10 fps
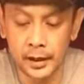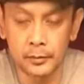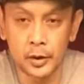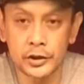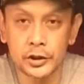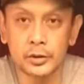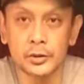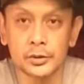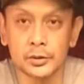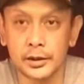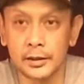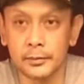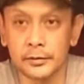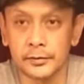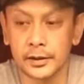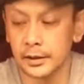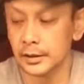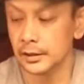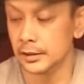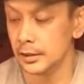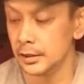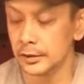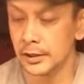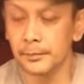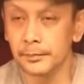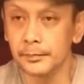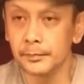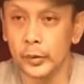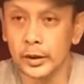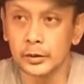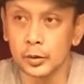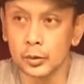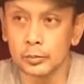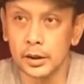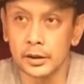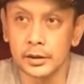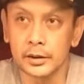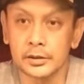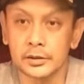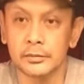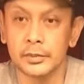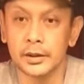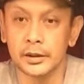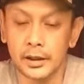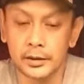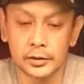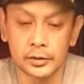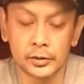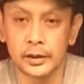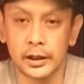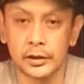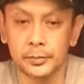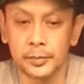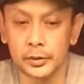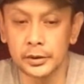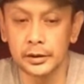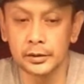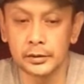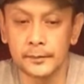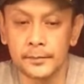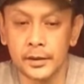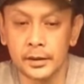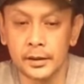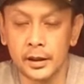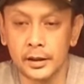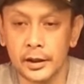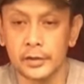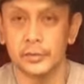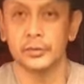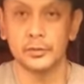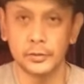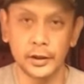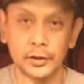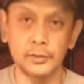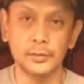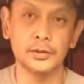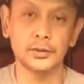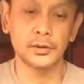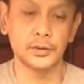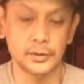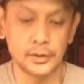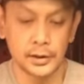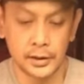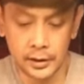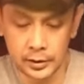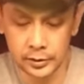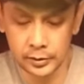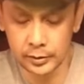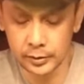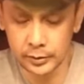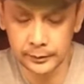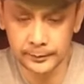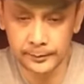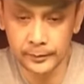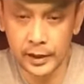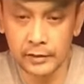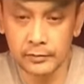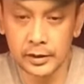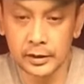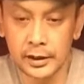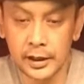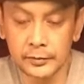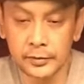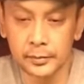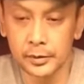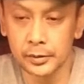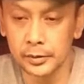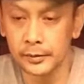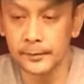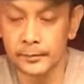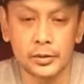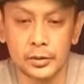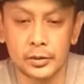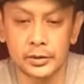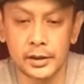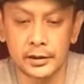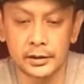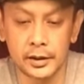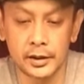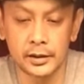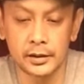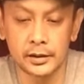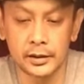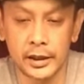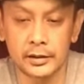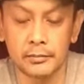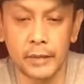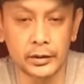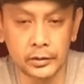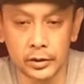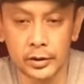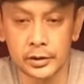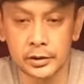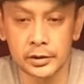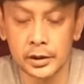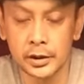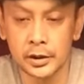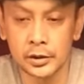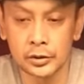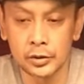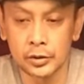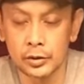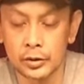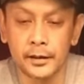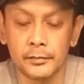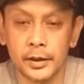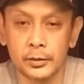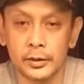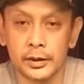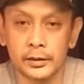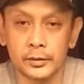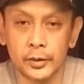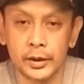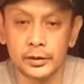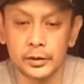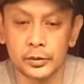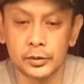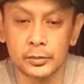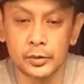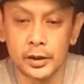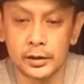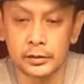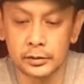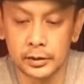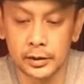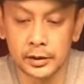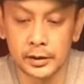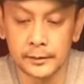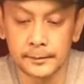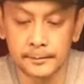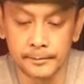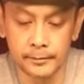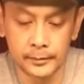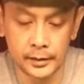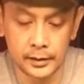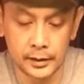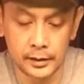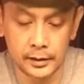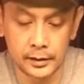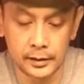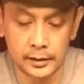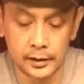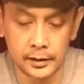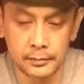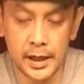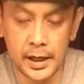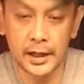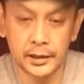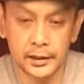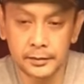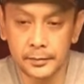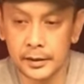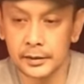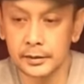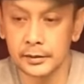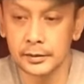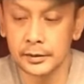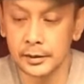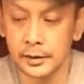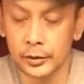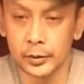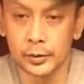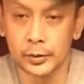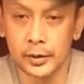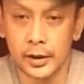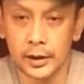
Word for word: I'm watching also some of the top well-known vloggers in billiards. So thank you po sa inyo. Uh, thank you, thank you mga sirs. So I've learned a lot from you. So, those guys are great mentors. So in my own little way, sinusubukan kong uh, uh, ibahagi naman yung